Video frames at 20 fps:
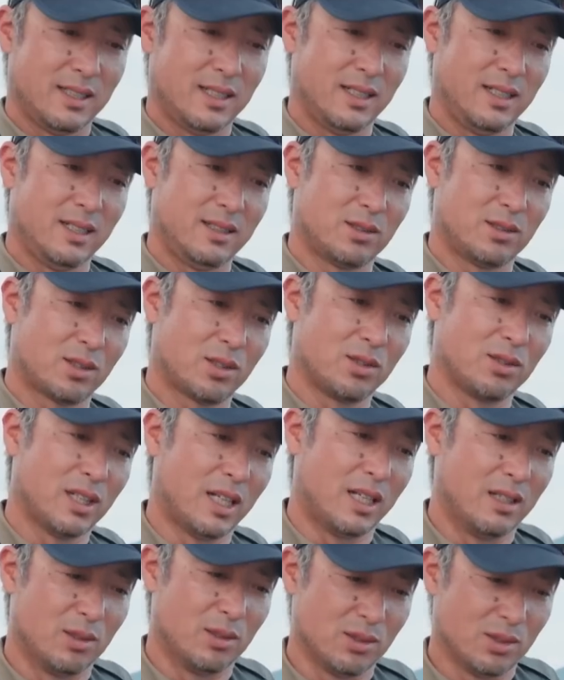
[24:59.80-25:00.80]
えーと、去
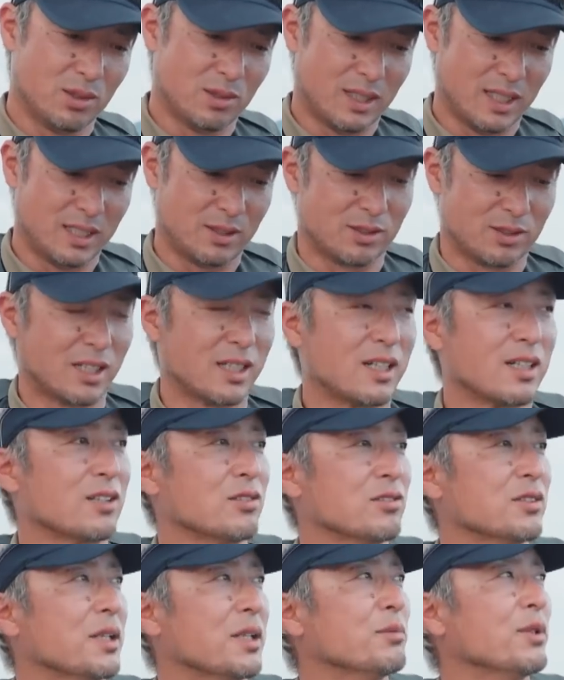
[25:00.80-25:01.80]
年ロッドワイト
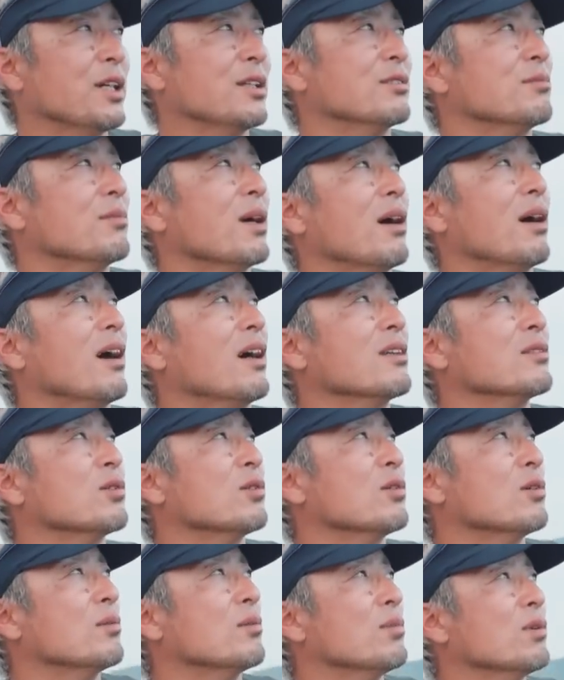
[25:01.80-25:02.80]
79ML、まあ、あ
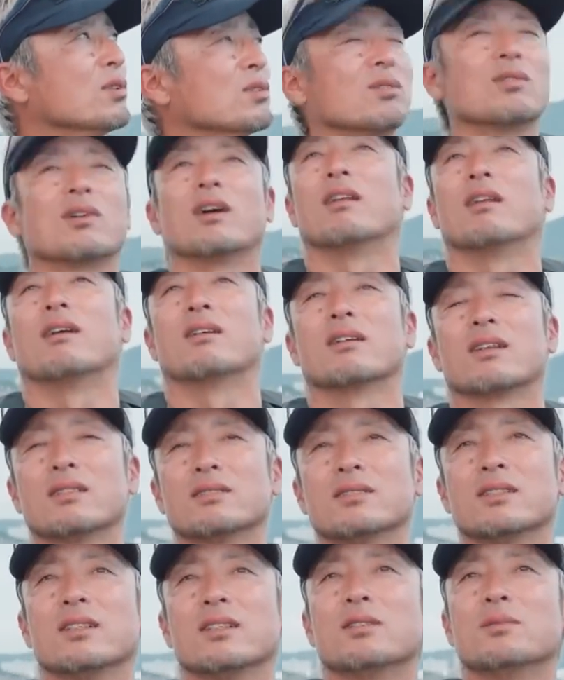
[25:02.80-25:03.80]
のボートから
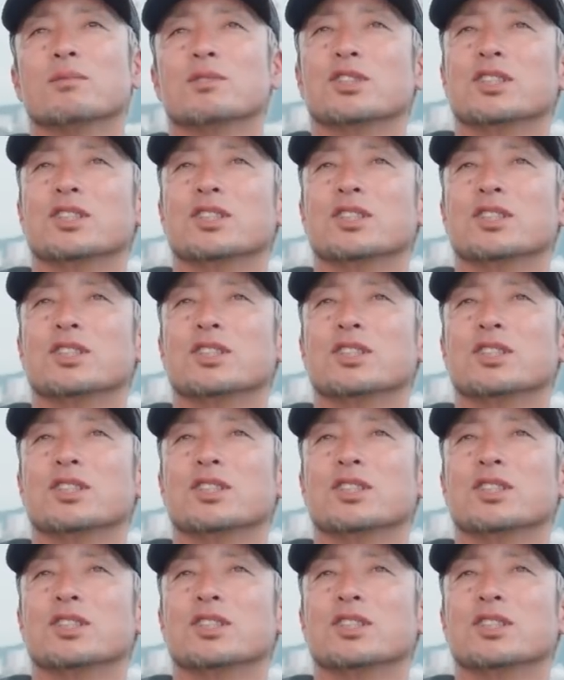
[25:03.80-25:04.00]
キャスティングも